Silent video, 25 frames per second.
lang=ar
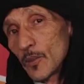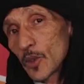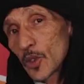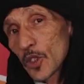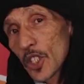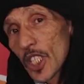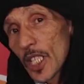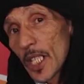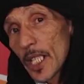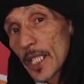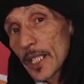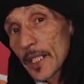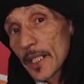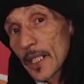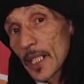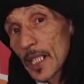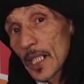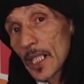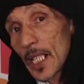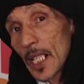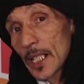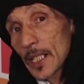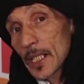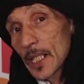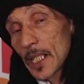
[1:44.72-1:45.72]

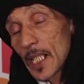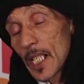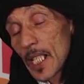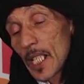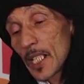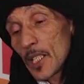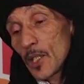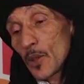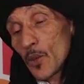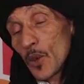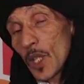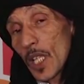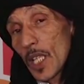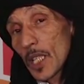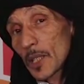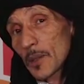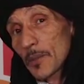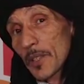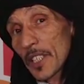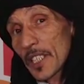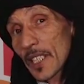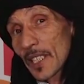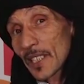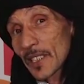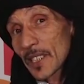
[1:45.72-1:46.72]
متحركات أي واحد
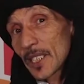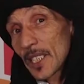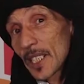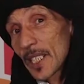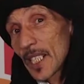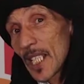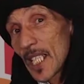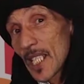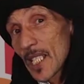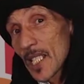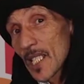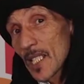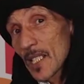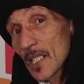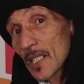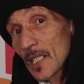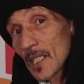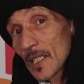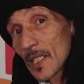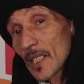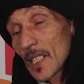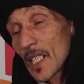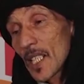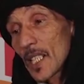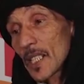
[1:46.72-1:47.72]
بغى يغسل كاس
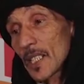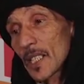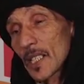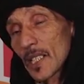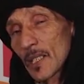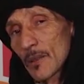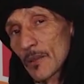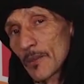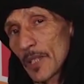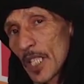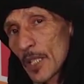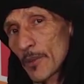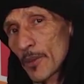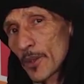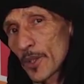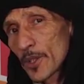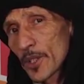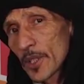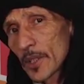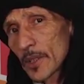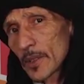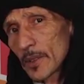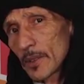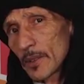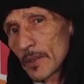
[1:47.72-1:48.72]
يعيط
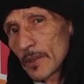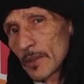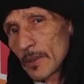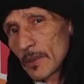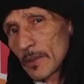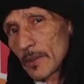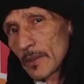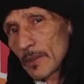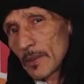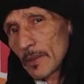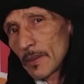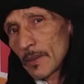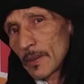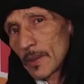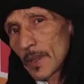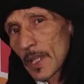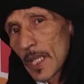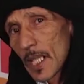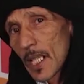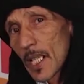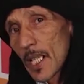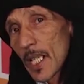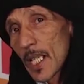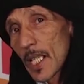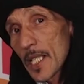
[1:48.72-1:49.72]
المحبوس
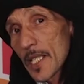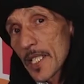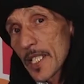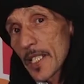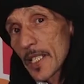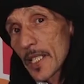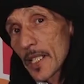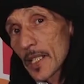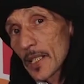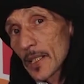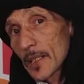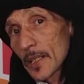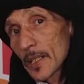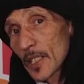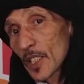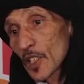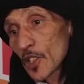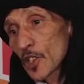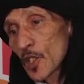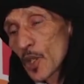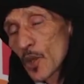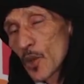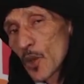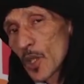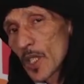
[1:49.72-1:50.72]
الأسير
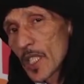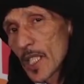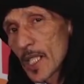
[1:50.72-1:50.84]
يغسل له